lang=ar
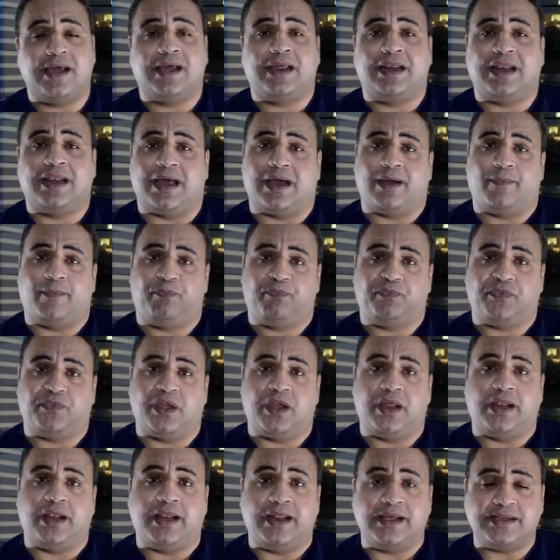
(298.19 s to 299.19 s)
لا
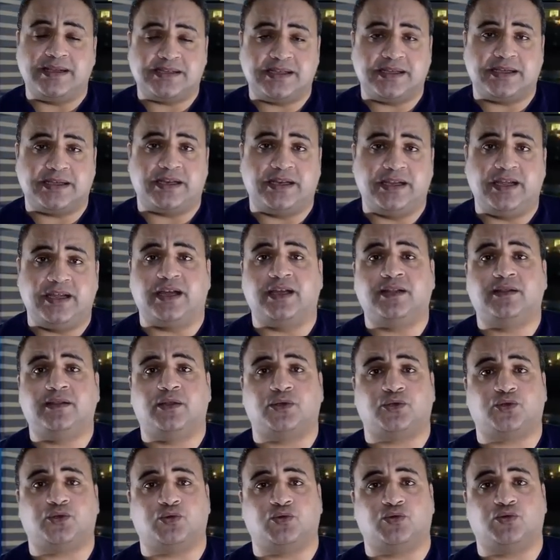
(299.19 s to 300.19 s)
الليزك دي
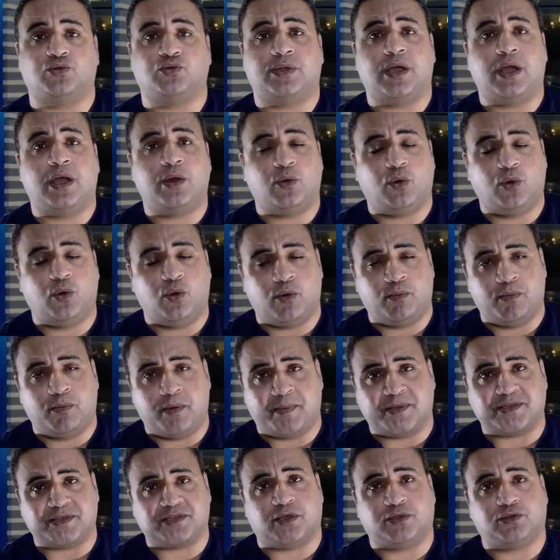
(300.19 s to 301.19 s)
عدة شروط هنقولهم
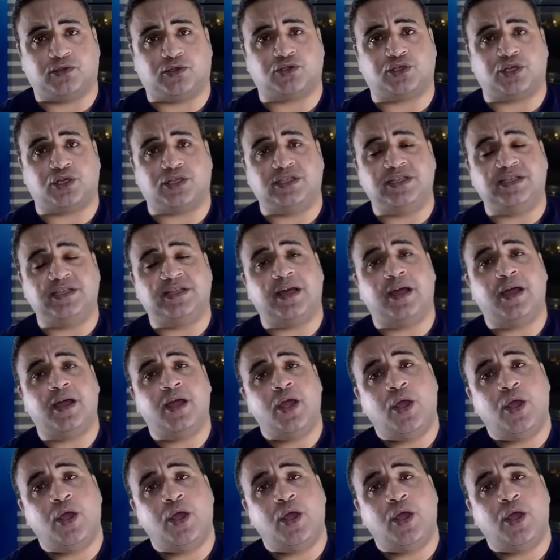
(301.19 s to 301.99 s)
ببساطة شديدة